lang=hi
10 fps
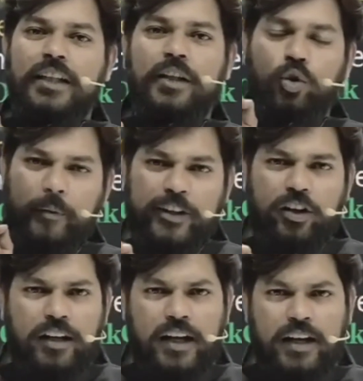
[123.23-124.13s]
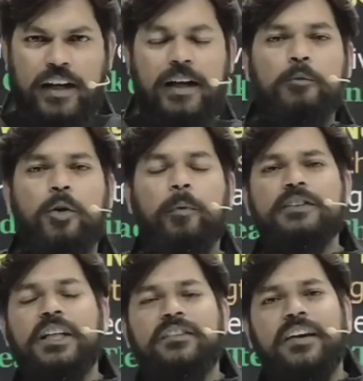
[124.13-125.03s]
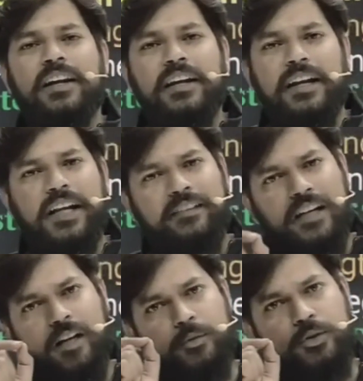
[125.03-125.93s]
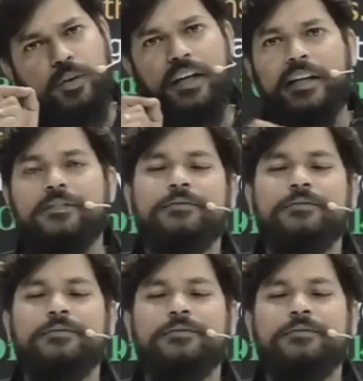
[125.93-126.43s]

कोई भी थॉट आ रहा है आपको पॉजिटिव आ रहा है नेगेटिव आ रहा है आप उसको लिखें